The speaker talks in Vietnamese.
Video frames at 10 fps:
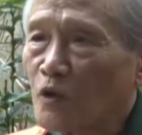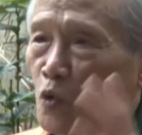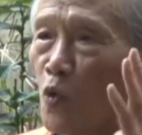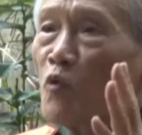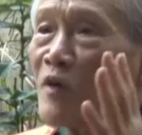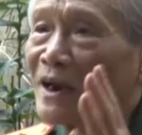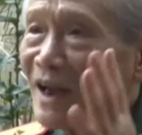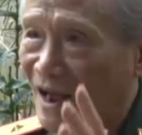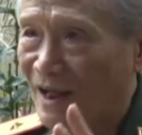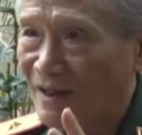chú văn
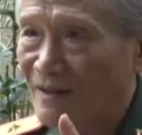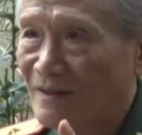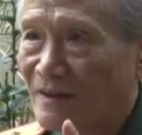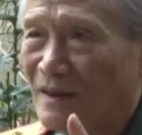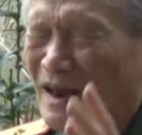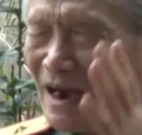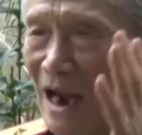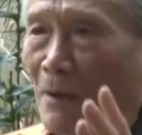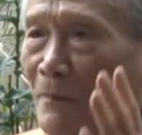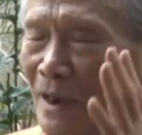ạ à,
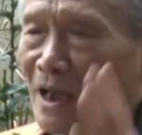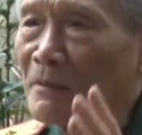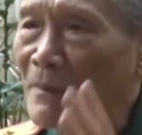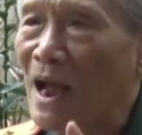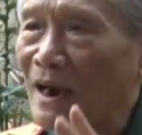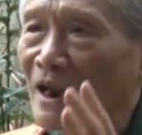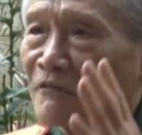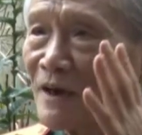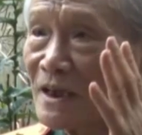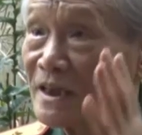làm cách mạng là
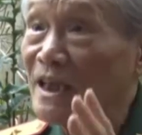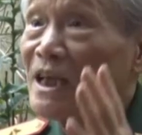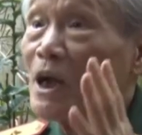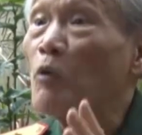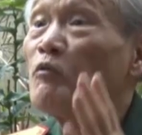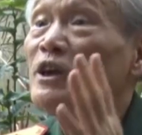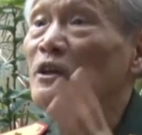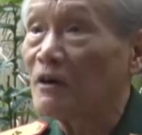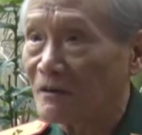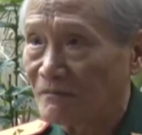phải dĩ công vi
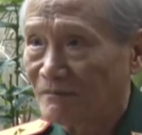thượng